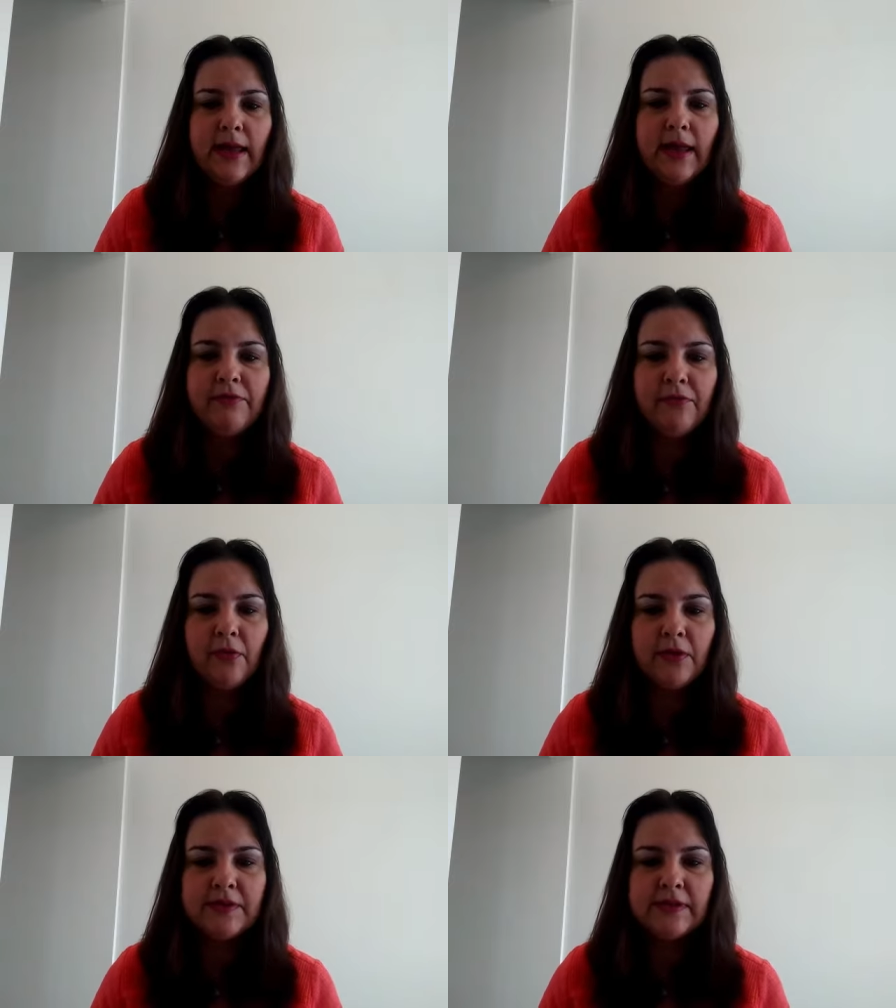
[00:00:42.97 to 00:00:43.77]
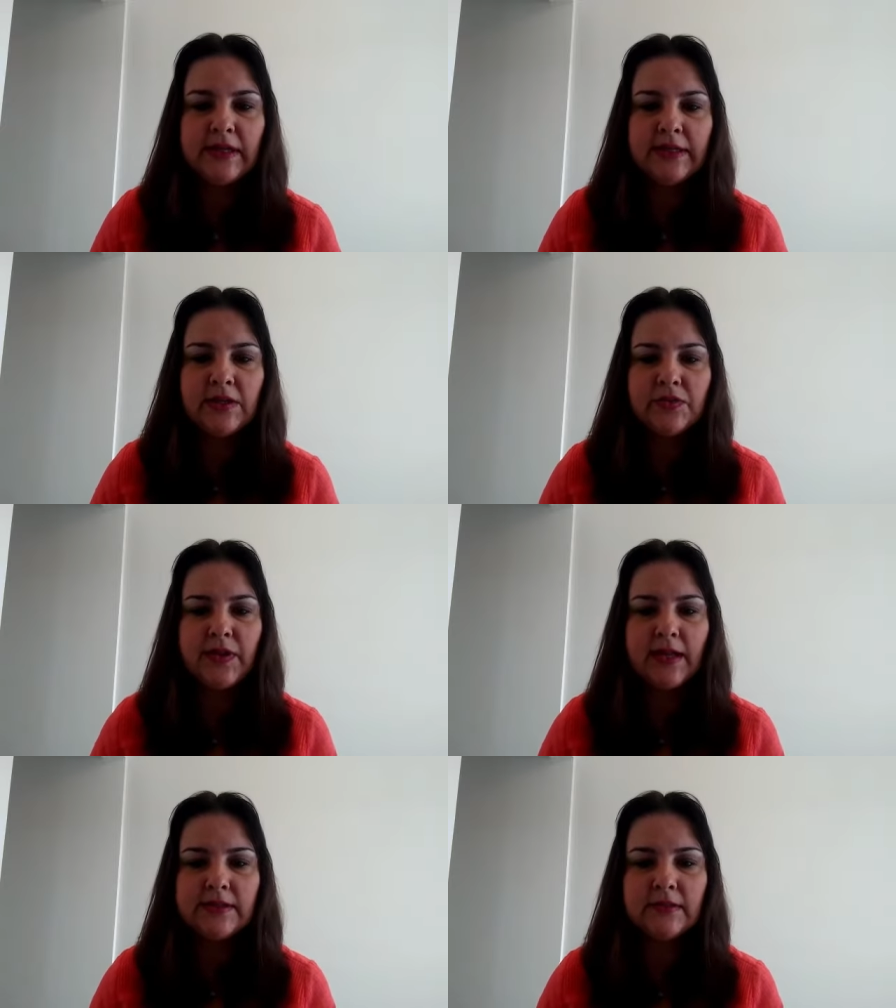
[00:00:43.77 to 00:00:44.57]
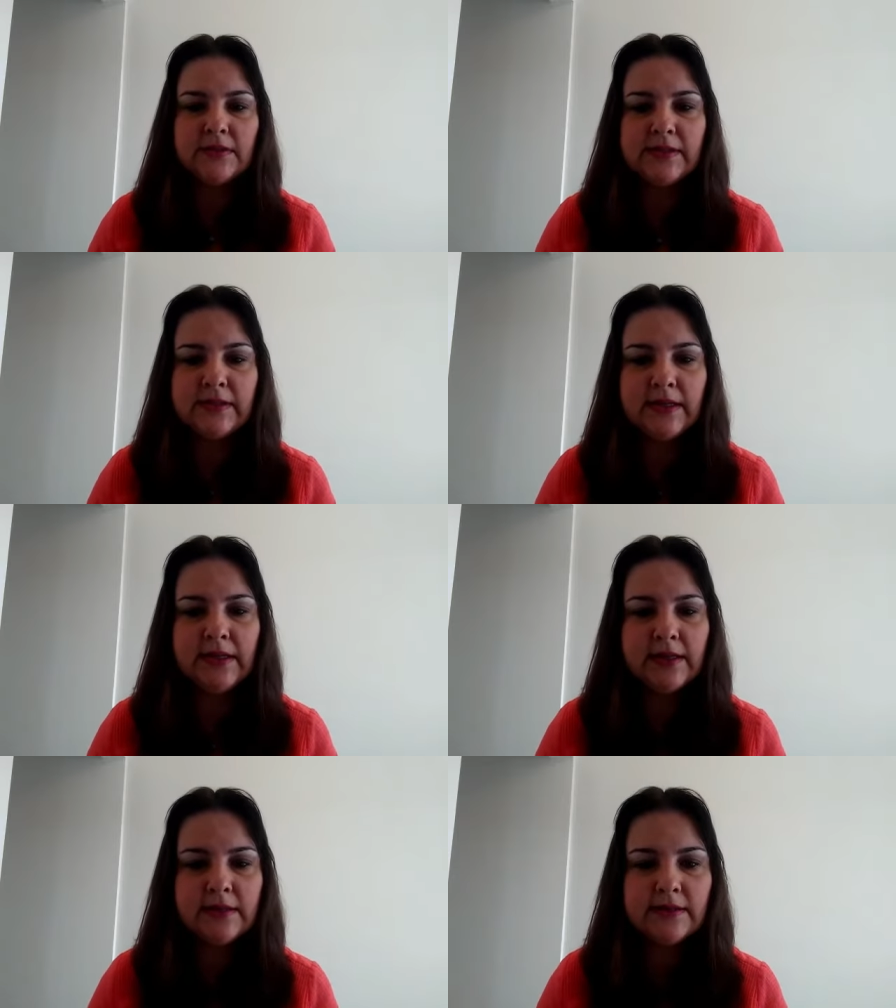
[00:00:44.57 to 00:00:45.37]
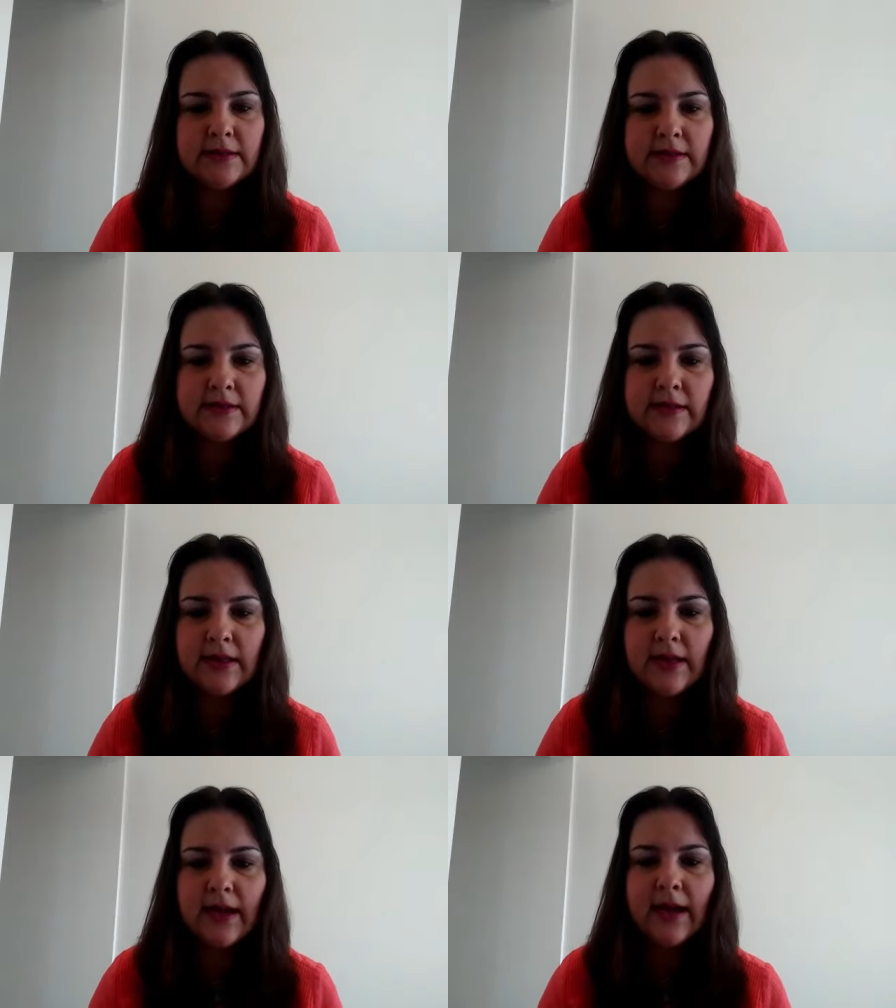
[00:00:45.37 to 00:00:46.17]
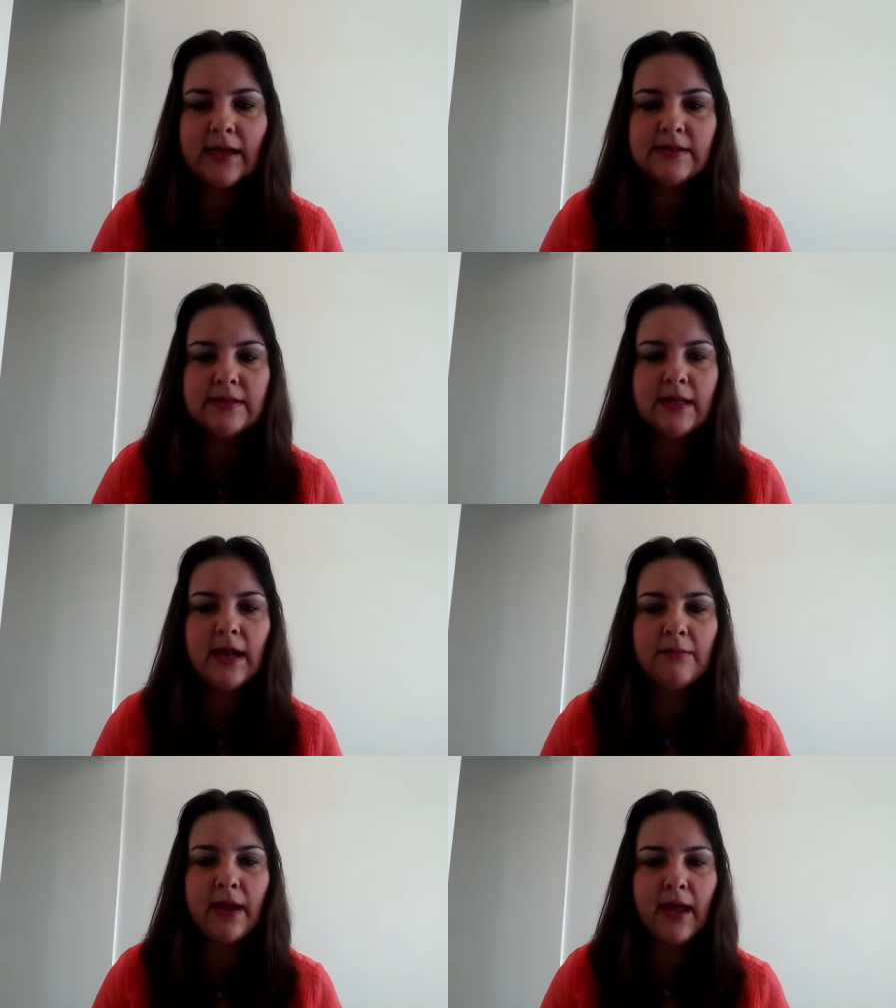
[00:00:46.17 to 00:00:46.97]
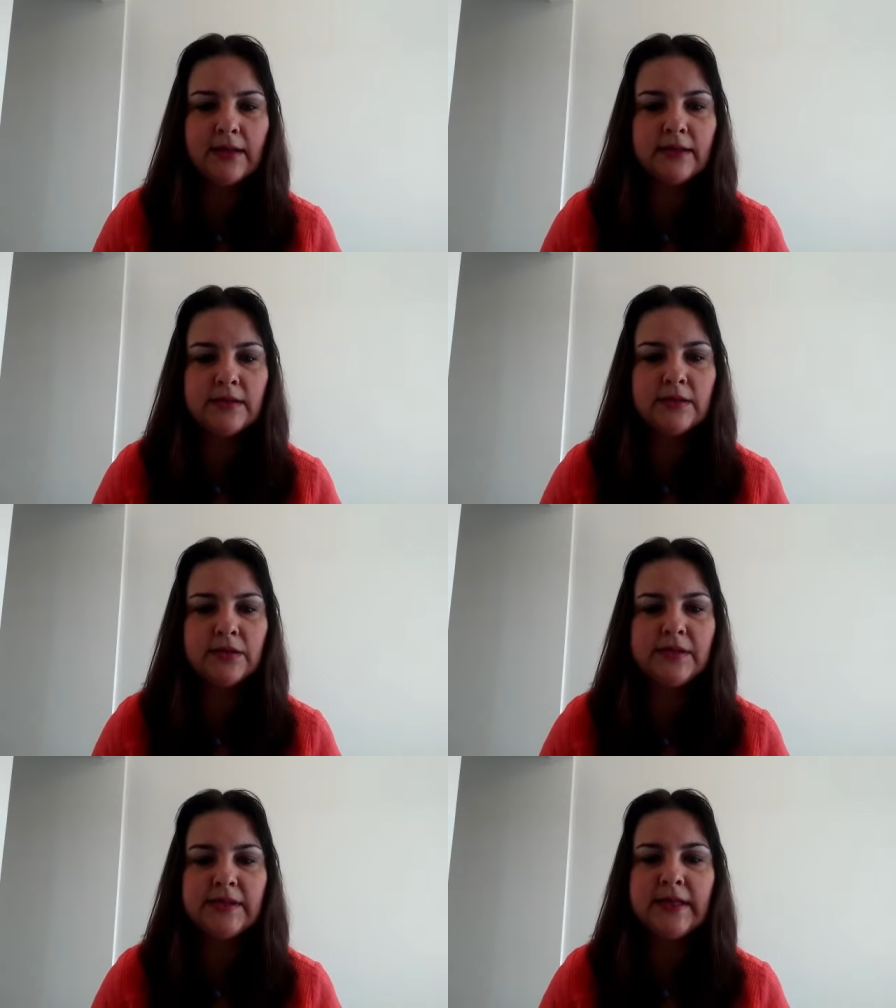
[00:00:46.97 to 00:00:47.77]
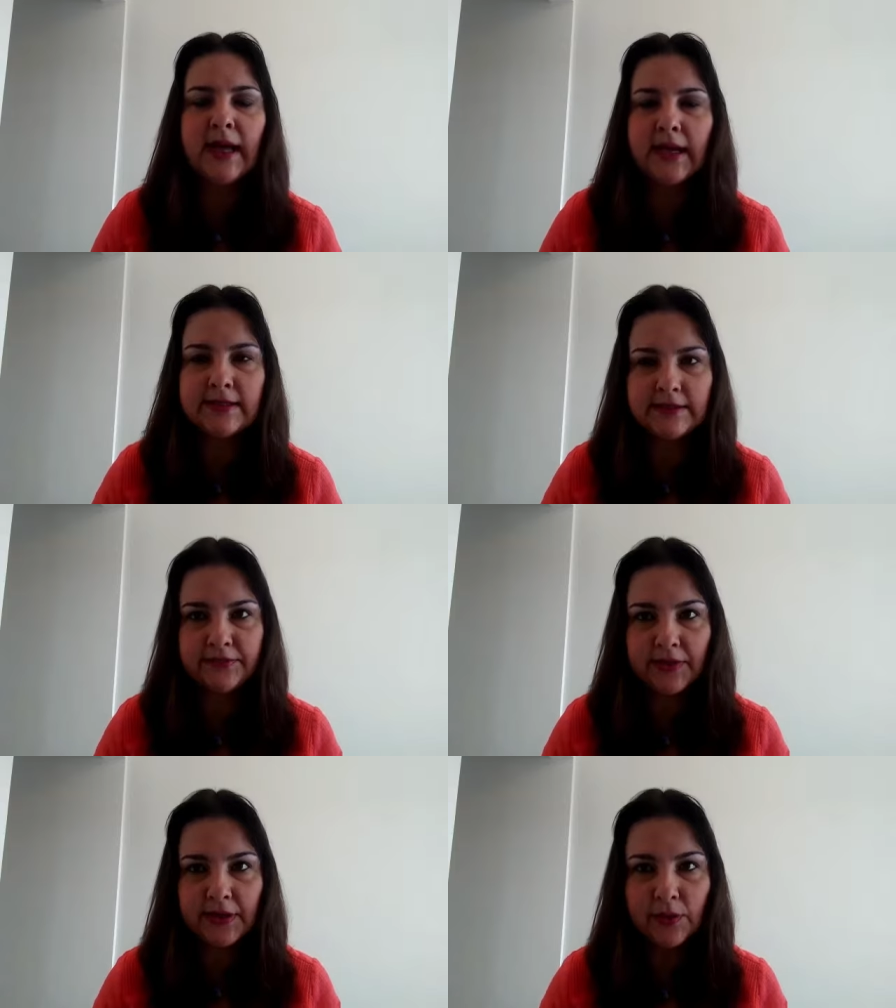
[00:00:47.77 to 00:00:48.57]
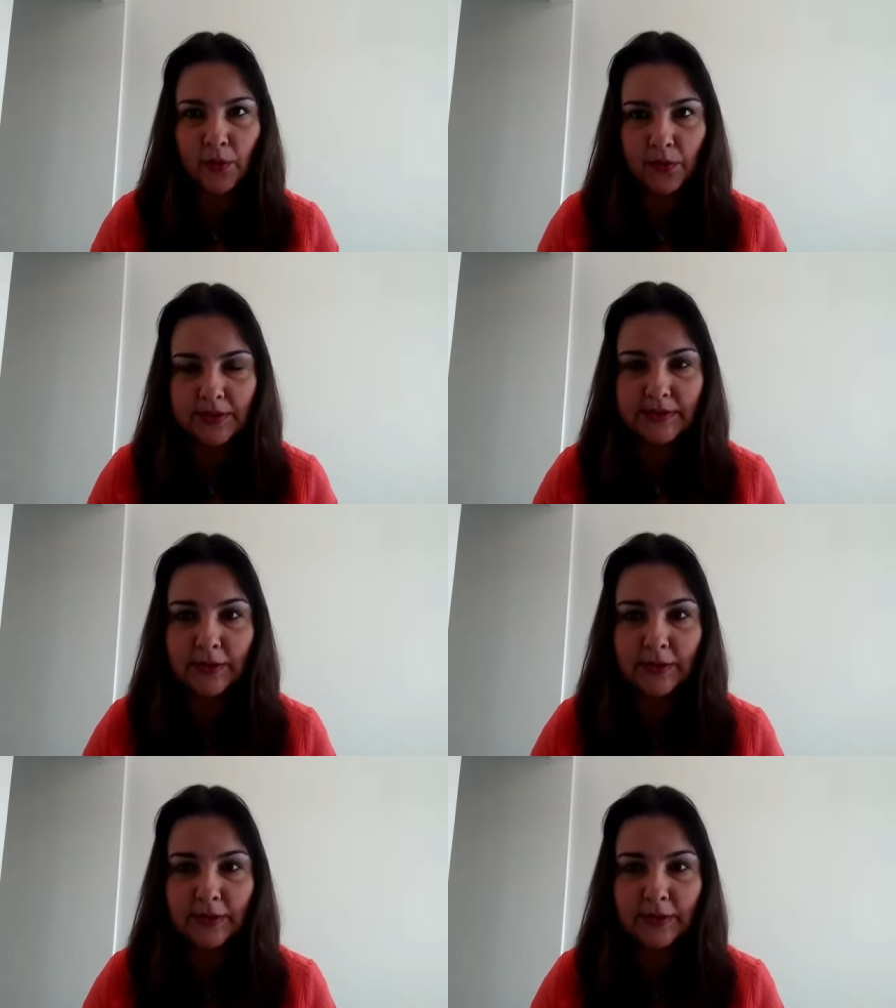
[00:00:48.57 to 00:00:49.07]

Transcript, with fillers: Reforça-se a identificação das crianças às camadas sociais inferiores.